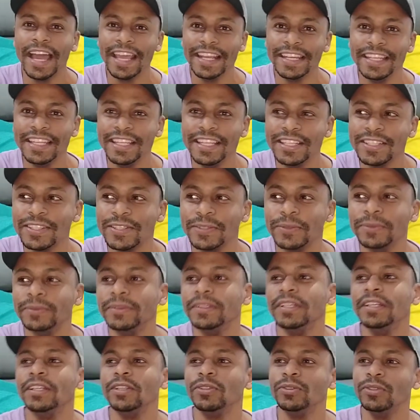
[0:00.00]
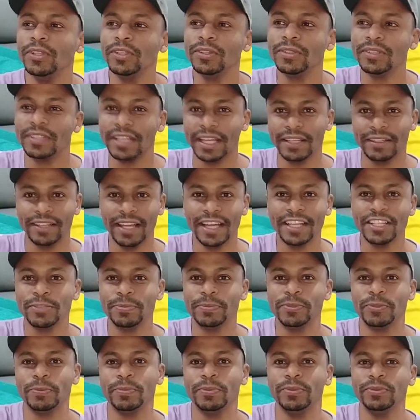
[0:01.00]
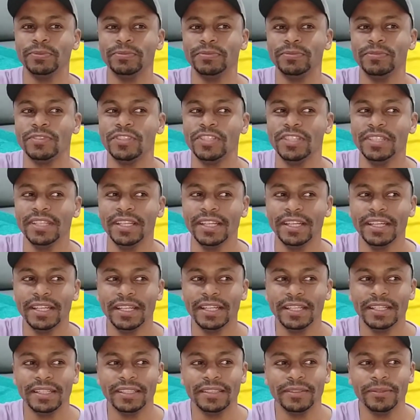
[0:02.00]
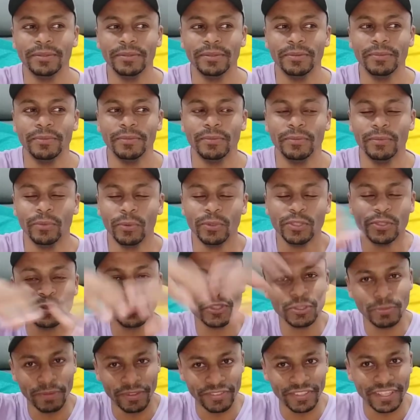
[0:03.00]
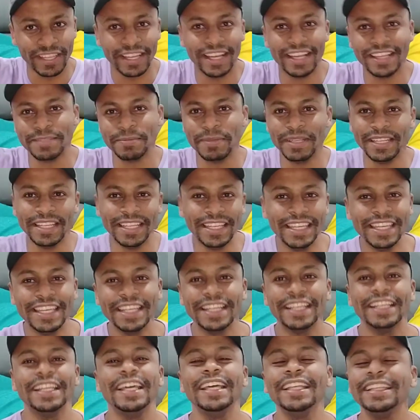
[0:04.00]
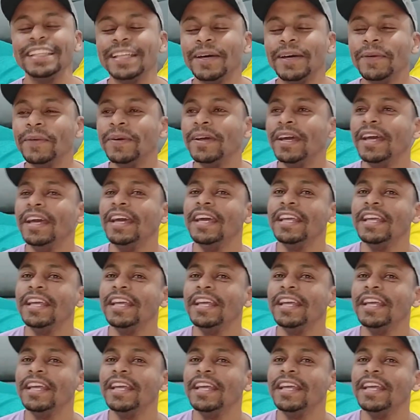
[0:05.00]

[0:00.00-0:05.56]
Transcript: Aí nisso, do outro lado lá, tipo, tipo tinha onde costuma ficar as meninas, né, tal.